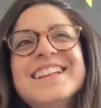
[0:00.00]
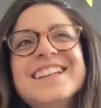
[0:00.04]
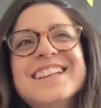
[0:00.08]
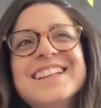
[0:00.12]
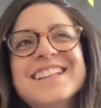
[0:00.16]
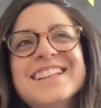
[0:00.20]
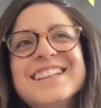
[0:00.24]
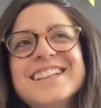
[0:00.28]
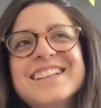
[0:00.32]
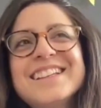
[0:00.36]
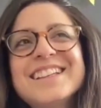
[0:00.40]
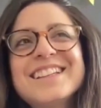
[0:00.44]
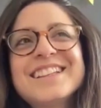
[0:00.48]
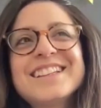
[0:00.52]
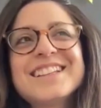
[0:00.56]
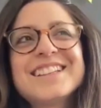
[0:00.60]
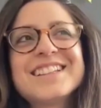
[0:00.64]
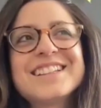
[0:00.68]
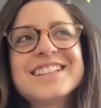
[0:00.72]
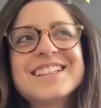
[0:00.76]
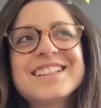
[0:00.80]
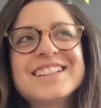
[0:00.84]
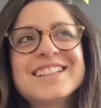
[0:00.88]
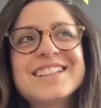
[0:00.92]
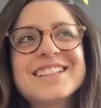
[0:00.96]

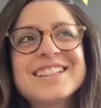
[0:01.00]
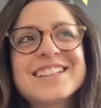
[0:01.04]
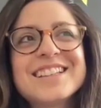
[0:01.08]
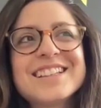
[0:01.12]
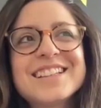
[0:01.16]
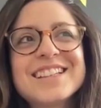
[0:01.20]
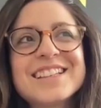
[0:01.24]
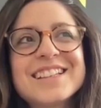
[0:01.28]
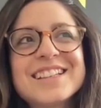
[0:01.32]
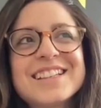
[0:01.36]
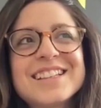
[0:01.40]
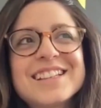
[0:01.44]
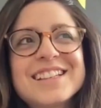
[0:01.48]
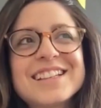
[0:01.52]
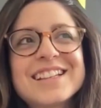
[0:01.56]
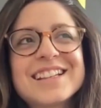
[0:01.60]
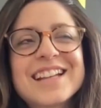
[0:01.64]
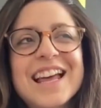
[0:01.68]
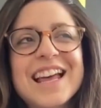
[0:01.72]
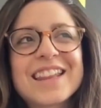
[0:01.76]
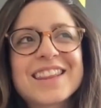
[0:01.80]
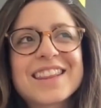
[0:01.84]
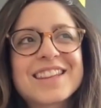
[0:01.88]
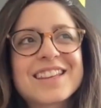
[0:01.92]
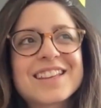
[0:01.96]
Y,
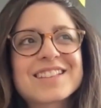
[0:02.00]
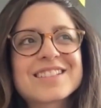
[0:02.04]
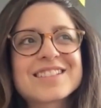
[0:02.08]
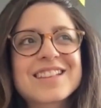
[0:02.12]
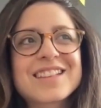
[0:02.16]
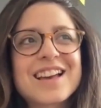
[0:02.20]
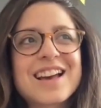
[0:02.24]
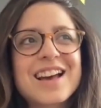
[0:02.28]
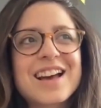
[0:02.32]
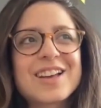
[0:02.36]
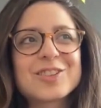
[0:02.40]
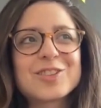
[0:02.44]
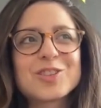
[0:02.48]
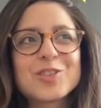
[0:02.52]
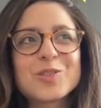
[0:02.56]
gracias a,